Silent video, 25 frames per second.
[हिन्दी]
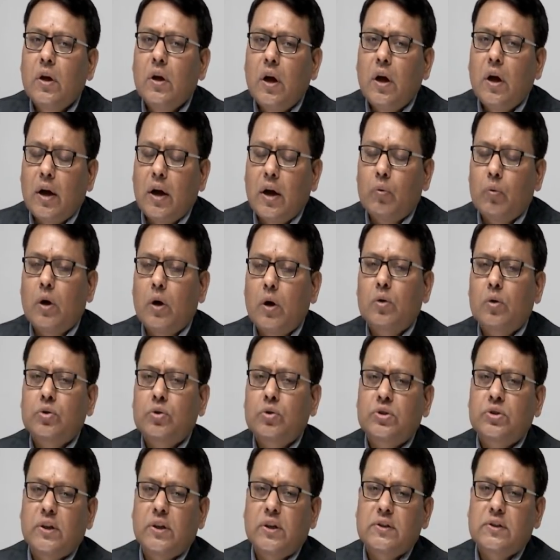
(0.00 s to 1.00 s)
आई वॉन्ट टू
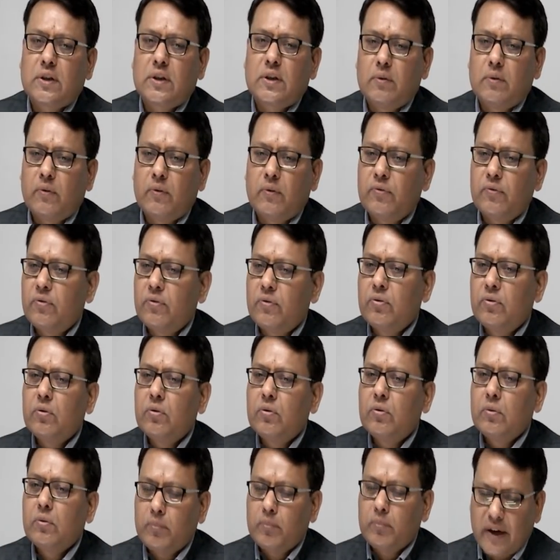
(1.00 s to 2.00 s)
शेयर सम ऑफ
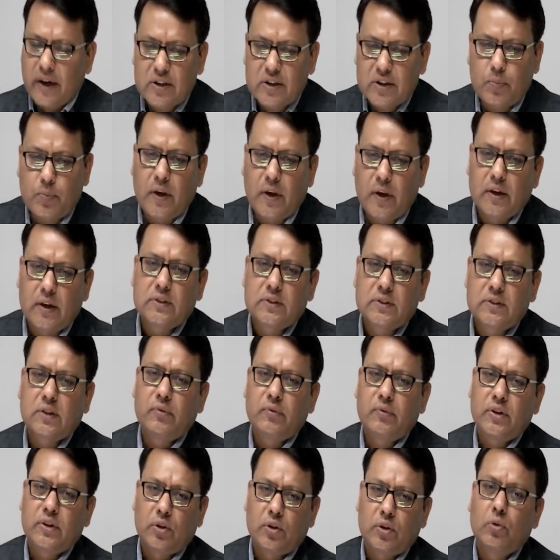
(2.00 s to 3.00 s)
माई एक्सपीरियंसिस
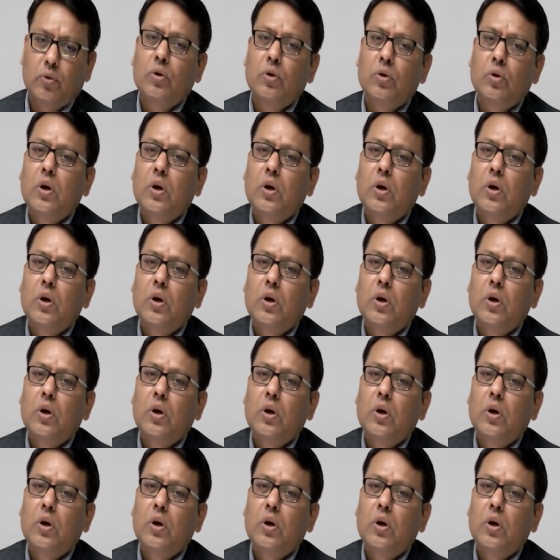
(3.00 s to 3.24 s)
विथ यू